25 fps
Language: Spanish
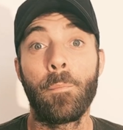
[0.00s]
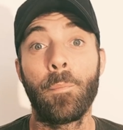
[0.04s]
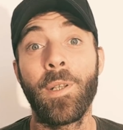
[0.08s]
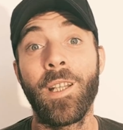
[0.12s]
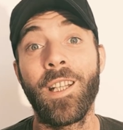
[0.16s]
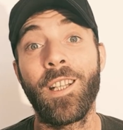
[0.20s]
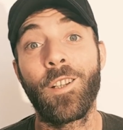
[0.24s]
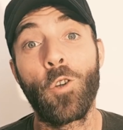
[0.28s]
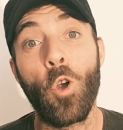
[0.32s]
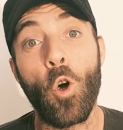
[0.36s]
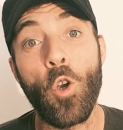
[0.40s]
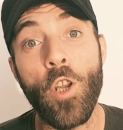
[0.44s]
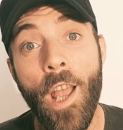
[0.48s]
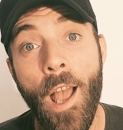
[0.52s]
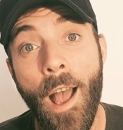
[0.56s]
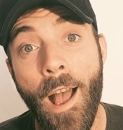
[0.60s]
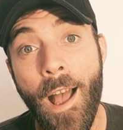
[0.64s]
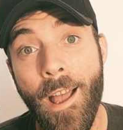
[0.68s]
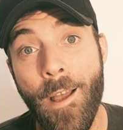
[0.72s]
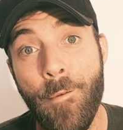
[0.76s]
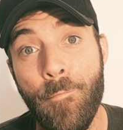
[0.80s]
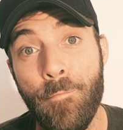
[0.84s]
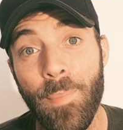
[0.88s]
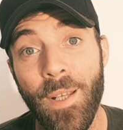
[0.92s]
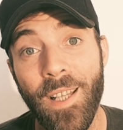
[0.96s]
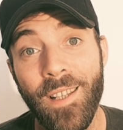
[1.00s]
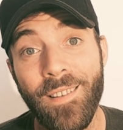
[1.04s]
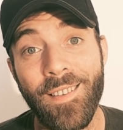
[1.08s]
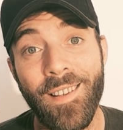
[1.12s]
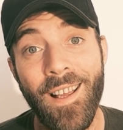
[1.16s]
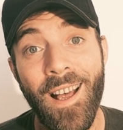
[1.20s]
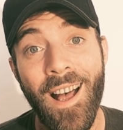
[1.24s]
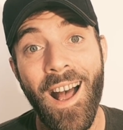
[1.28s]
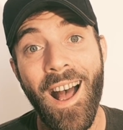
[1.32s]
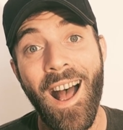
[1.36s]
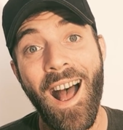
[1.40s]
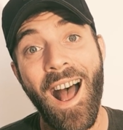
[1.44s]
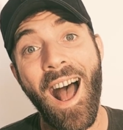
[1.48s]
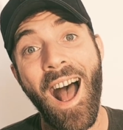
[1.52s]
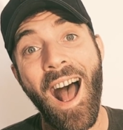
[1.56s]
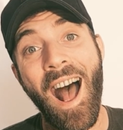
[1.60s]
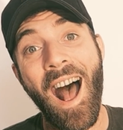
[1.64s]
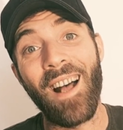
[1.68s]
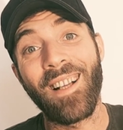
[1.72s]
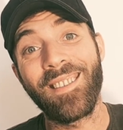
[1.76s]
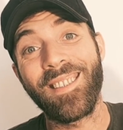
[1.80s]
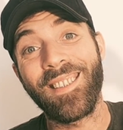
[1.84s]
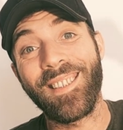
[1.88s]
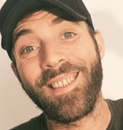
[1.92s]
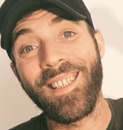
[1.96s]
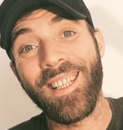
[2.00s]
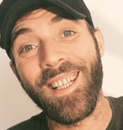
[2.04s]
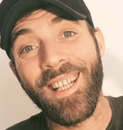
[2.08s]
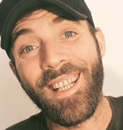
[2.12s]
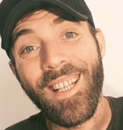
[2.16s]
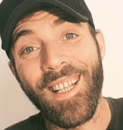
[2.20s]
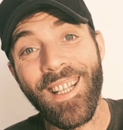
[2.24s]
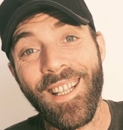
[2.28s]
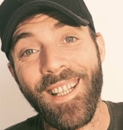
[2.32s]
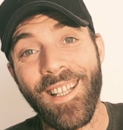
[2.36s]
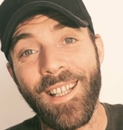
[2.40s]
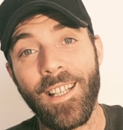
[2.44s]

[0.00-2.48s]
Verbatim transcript: Mi historia empieza así.